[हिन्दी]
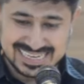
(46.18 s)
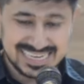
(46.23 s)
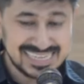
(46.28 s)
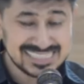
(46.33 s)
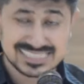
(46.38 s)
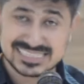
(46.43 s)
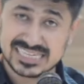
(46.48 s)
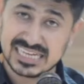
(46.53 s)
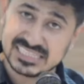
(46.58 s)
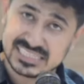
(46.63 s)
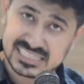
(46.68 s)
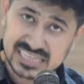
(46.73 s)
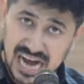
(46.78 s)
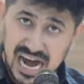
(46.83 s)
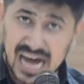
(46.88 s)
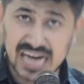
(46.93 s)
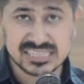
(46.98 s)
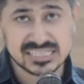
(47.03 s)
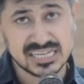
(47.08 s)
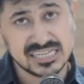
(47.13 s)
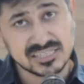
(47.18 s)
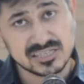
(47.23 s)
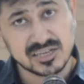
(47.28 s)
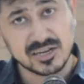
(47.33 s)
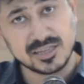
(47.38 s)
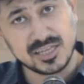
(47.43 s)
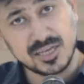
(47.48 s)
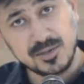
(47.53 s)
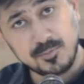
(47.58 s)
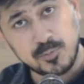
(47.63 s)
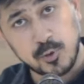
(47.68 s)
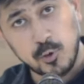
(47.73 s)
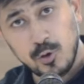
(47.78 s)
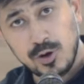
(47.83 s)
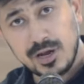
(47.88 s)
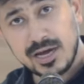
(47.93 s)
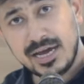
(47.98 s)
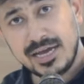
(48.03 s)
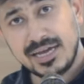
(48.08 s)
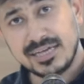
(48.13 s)
के संस्कार संस्कृति
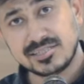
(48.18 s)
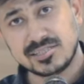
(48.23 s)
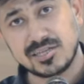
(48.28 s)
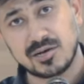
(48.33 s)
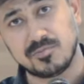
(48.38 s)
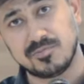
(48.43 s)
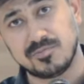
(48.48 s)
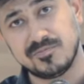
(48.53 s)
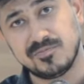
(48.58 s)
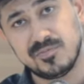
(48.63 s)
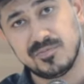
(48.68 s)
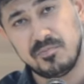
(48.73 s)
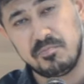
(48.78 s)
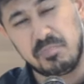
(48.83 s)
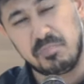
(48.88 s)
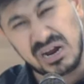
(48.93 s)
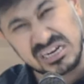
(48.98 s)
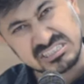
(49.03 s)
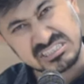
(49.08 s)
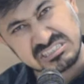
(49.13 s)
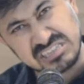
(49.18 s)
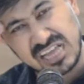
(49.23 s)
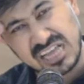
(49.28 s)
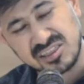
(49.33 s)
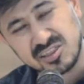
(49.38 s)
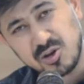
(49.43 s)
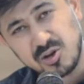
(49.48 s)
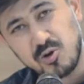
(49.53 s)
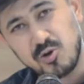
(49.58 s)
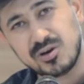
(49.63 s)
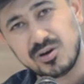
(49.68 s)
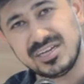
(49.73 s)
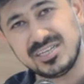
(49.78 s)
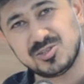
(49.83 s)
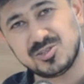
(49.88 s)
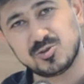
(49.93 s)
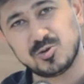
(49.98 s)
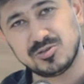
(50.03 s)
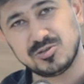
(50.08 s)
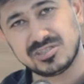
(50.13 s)
भूल गए सब पाश्चात्य हो गई
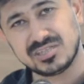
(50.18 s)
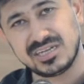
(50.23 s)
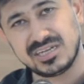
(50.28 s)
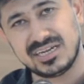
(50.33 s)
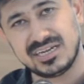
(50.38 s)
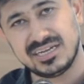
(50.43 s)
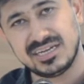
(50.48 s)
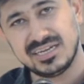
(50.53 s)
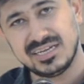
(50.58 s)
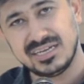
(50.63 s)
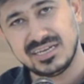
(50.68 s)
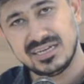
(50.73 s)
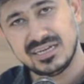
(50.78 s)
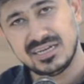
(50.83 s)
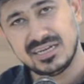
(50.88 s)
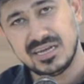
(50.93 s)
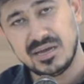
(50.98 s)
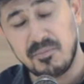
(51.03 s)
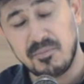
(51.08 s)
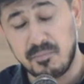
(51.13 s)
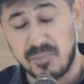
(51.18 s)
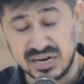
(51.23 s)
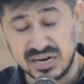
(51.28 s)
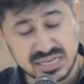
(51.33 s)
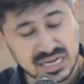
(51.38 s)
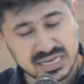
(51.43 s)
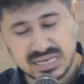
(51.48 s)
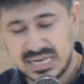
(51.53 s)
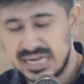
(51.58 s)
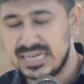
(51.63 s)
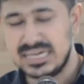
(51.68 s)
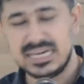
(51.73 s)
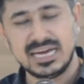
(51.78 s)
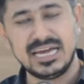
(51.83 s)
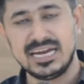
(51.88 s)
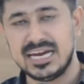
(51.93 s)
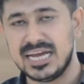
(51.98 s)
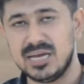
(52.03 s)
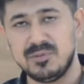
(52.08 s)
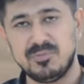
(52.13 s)
सोच है भटक गई
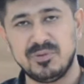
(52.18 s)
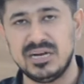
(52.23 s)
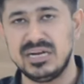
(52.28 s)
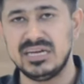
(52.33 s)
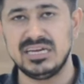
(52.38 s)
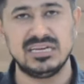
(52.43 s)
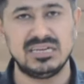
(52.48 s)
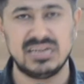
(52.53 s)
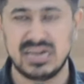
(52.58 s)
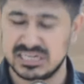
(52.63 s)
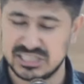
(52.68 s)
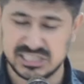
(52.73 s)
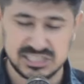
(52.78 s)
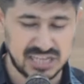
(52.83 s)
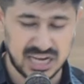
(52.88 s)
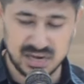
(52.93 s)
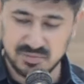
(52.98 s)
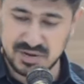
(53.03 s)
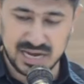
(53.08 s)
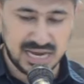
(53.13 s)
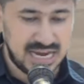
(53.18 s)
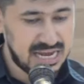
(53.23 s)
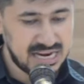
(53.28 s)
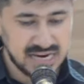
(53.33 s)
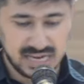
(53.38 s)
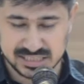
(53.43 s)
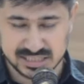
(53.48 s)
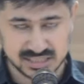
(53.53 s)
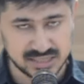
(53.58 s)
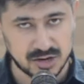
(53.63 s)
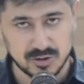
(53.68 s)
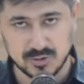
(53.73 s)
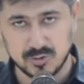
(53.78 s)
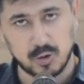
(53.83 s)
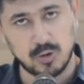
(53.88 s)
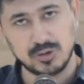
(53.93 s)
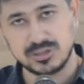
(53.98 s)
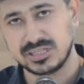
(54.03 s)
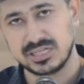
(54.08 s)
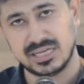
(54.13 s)
है नई पीढ़ी ना शर्म है ना
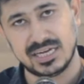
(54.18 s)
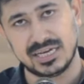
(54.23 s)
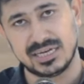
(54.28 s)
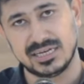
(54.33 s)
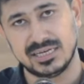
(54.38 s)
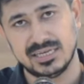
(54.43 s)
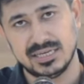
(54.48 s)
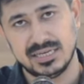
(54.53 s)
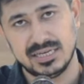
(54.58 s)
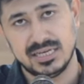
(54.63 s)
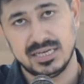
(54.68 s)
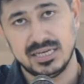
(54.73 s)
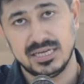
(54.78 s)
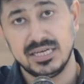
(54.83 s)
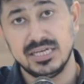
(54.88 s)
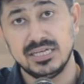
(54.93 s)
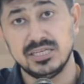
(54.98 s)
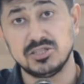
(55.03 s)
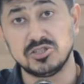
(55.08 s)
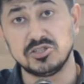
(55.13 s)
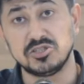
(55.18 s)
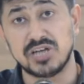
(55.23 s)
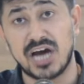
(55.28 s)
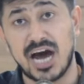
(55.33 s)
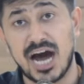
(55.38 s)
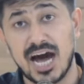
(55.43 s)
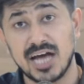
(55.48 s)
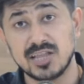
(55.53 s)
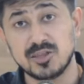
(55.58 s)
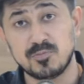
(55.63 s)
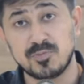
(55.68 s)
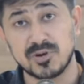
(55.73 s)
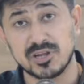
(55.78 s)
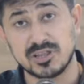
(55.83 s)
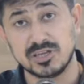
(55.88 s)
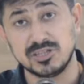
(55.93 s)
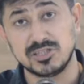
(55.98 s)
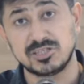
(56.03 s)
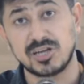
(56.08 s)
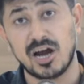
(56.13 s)
संकोच है जात
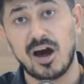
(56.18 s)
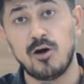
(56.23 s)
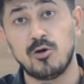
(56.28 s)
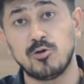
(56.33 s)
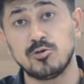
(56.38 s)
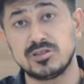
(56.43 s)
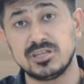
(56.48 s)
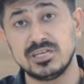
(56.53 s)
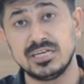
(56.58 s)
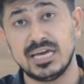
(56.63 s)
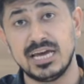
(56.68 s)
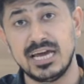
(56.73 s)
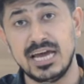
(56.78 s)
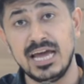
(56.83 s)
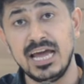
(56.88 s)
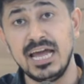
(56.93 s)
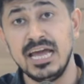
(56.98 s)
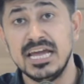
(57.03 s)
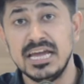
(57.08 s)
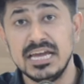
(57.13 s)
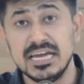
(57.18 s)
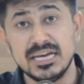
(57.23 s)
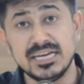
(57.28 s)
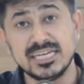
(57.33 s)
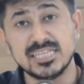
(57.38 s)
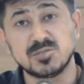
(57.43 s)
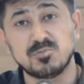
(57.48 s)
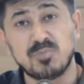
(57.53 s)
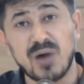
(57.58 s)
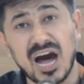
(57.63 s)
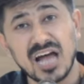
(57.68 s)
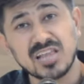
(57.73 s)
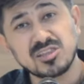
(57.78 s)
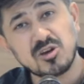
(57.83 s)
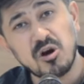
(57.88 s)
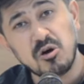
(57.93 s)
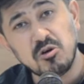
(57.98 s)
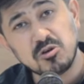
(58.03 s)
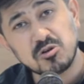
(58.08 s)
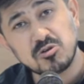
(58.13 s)
प्रतिष्ठा होती है इस बात
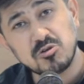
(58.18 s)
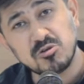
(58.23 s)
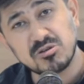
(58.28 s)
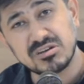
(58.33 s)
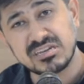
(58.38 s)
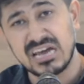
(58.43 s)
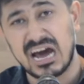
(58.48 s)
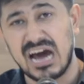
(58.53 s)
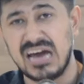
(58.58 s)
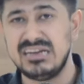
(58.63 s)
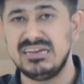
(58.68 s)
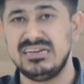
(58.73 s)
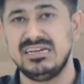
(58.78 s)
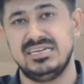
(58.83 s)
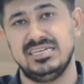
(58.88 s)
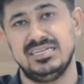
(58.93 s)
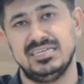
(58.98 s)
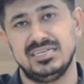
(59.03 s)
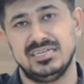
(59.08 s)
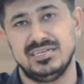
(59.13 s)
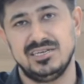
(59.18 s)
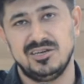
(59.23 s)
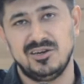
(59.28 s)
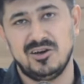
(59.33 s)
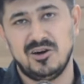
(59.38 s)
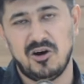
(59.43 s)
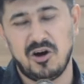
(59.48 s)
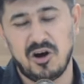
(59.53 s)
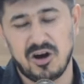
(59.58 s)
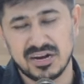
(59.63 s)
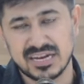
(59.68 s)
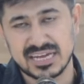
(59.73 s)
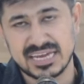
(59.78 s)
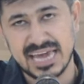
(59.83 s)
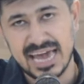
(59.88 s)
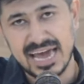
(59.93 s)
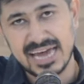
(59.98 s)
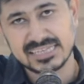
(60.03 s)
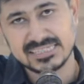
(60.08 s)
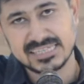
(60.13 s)
का उनको ज्ञान नहीं और
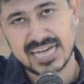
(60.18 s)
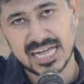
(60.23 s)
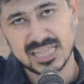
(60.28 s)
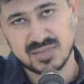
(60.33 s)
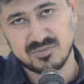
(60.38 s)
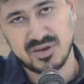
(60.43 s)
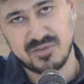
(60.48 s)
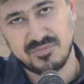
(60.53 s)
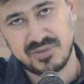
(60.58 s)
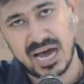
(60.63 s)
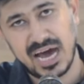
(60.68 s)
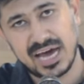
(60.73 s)
गैर जात में